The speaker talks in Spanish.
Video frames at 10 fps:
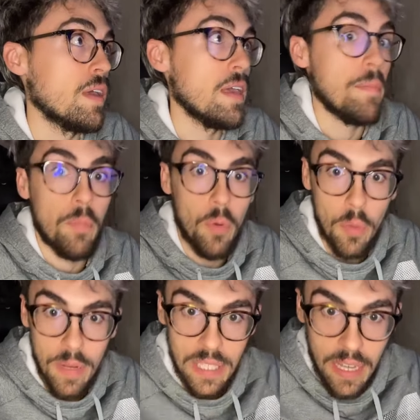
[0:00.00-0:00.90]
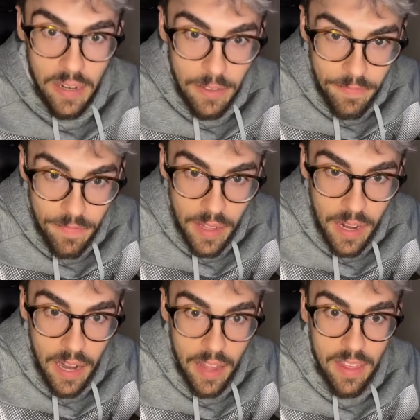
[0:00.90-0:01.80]
Y puedo pasar el
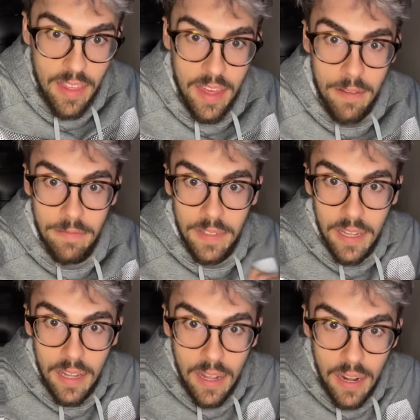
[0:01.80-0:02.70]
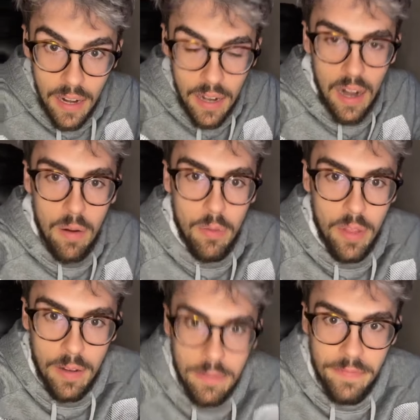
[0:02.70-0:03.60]
enlace de la albóndiga.